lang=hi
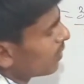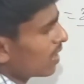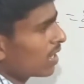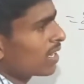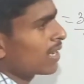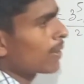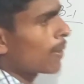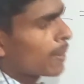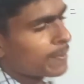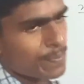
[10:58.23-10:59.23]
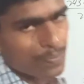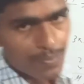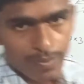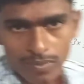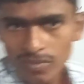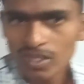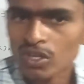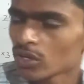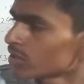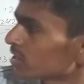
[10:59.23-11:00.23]
योगफल आ गया
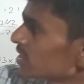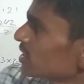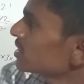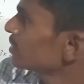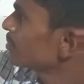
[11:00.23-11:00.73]
कितना